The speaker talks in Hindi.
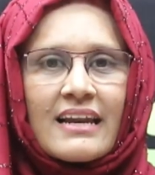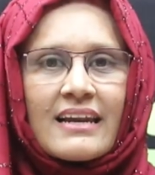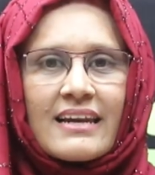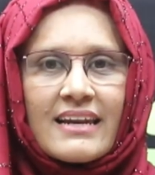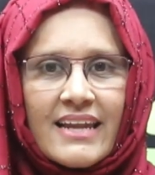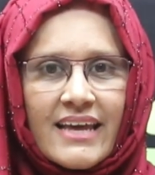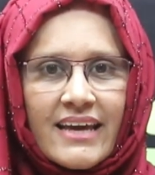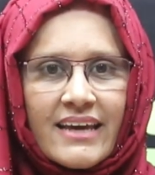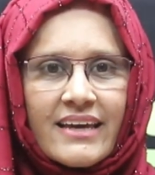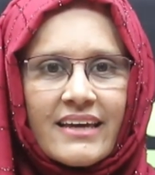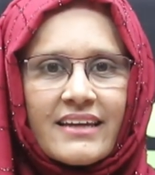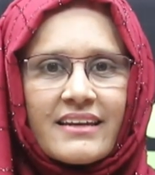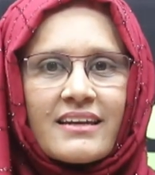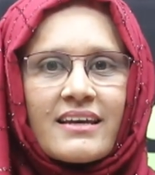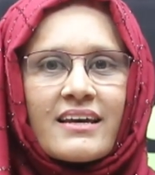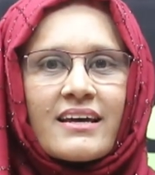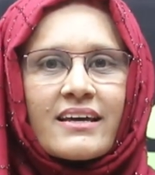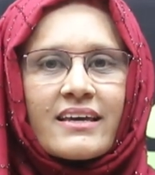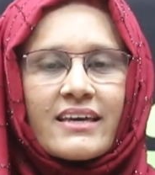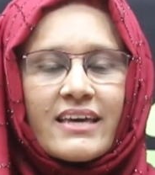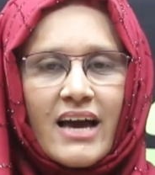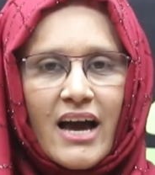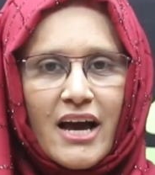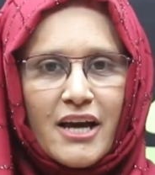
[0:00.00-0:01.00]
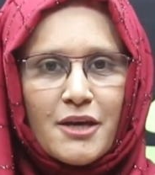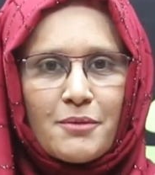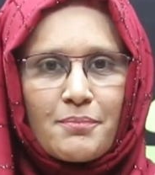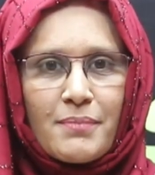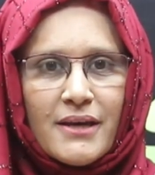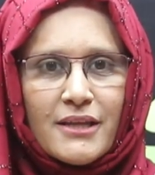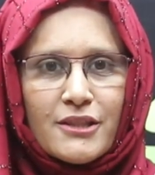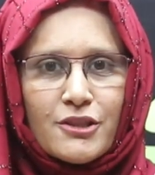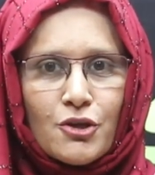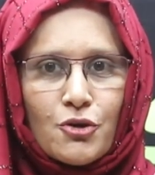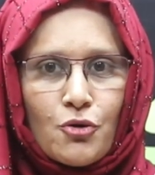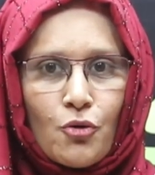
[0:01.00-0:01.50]
लेकिन क्या ही
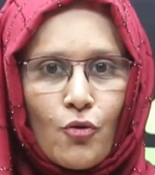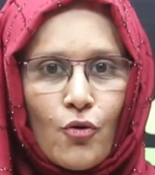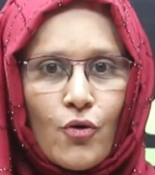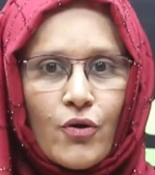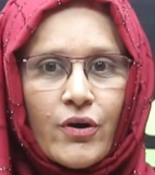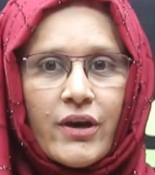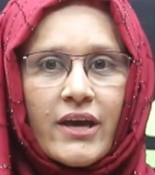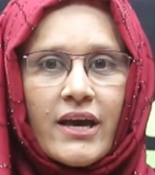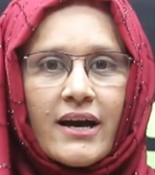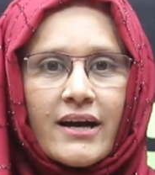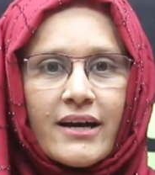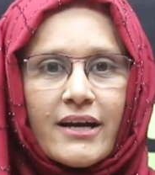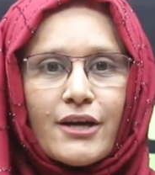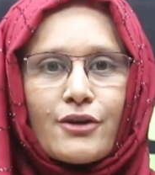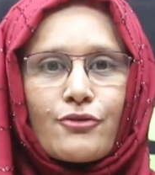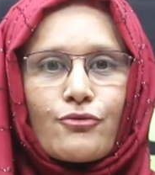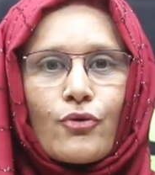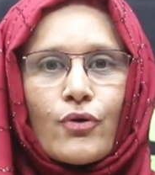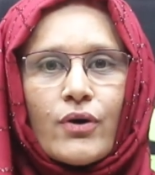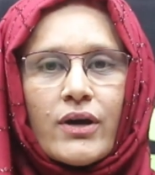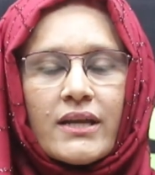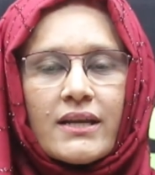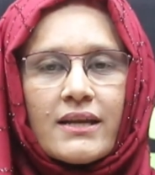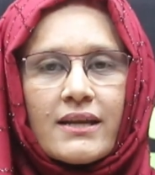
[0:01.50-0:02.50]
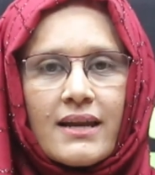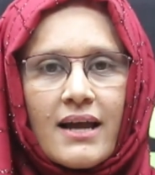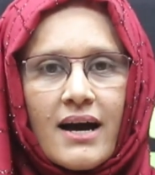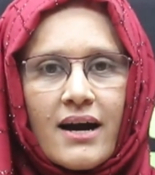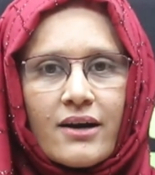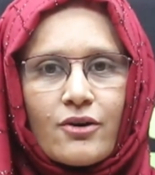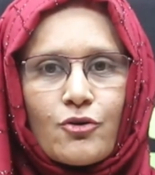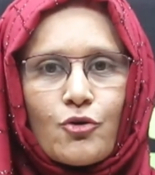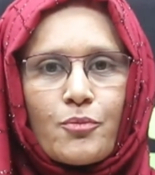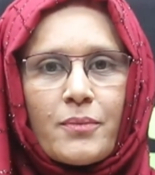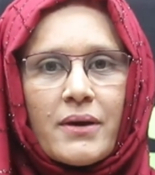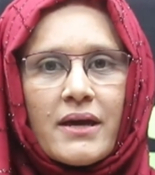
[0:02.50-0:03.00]
बेहतर हो कि अगर वो इन
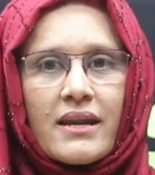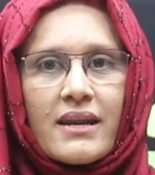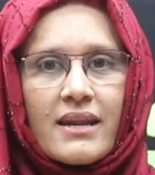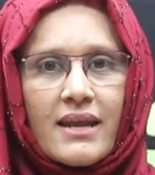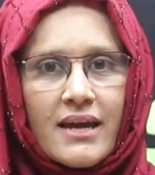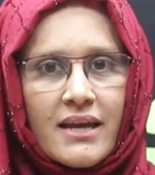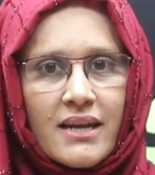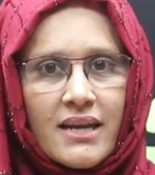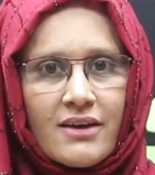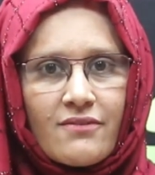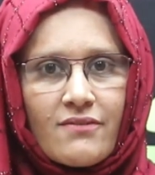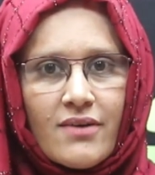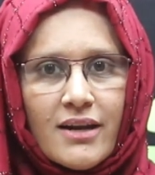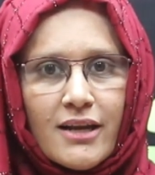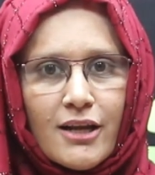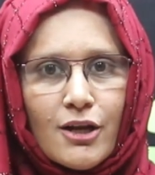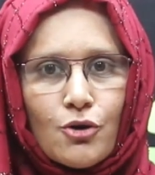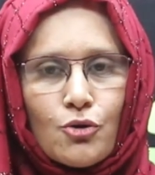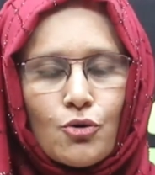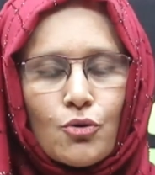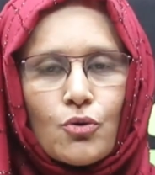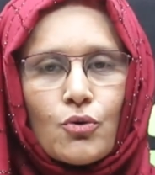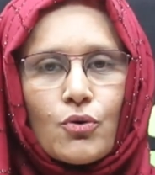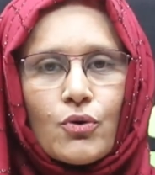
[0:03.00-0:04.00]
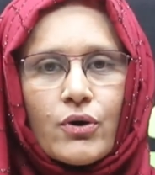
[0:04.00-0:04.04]
इलाकों में रहने वाले लोगों